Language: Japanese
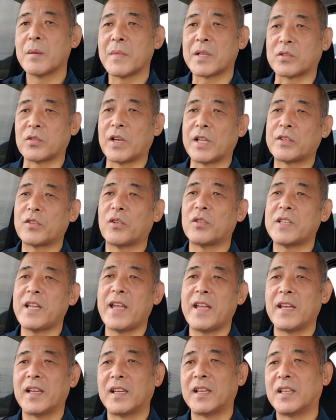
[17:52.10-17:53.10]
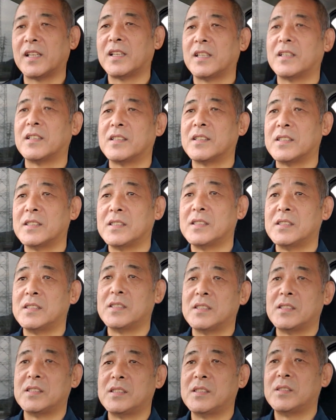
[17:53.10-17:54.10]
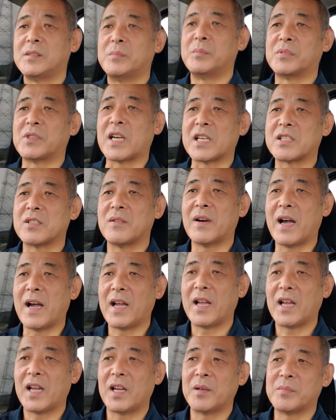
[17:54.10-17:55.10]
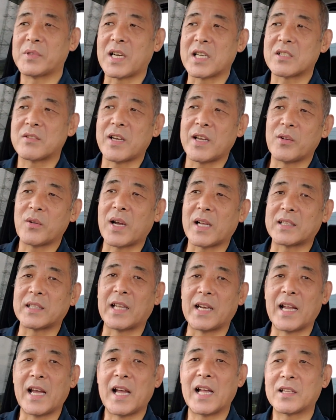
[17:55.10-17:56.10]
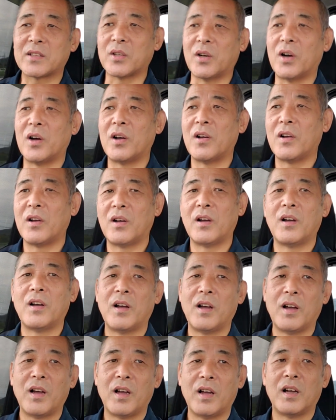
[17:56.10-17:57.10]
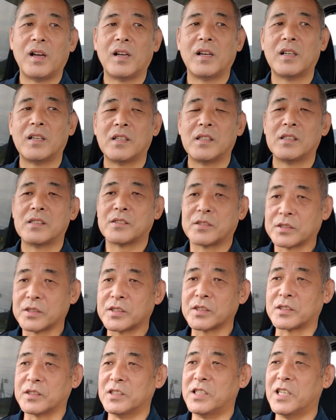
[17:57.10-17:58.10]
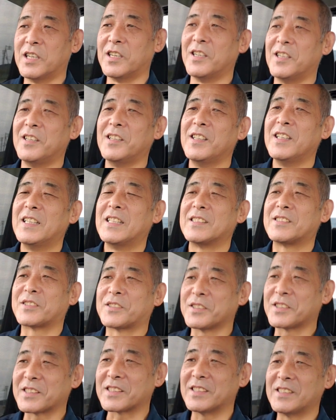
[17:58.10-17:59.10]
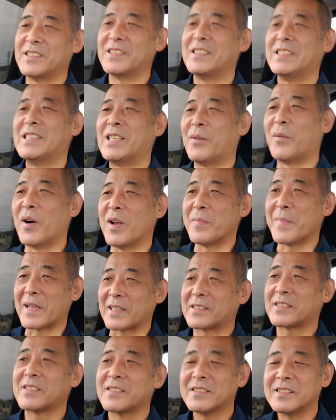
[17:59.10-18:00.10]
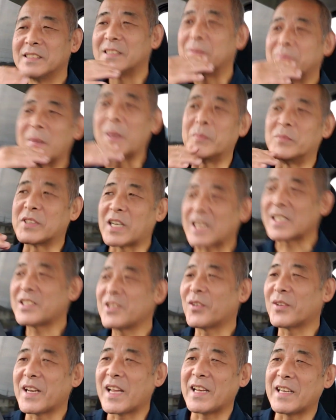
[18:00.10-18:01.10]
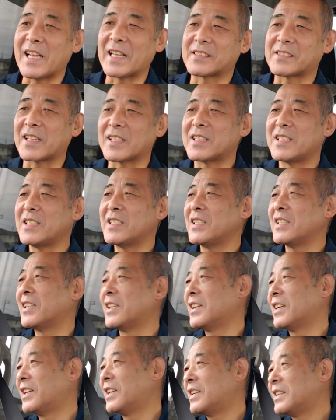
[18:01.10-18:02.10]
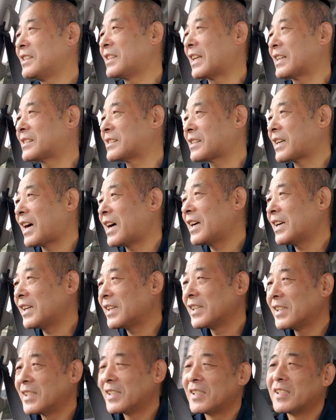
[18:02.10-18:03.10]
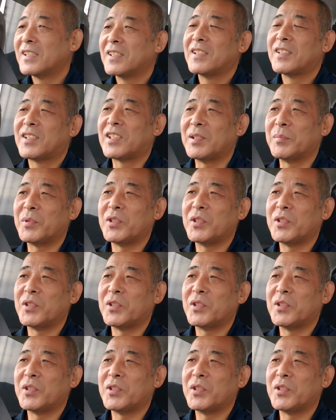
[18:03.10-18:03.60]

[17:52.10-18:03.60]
まあそんなとこで昔は昔は良かったなぁとつくづくつくづく思います。まあ昔をね懐かし懐かし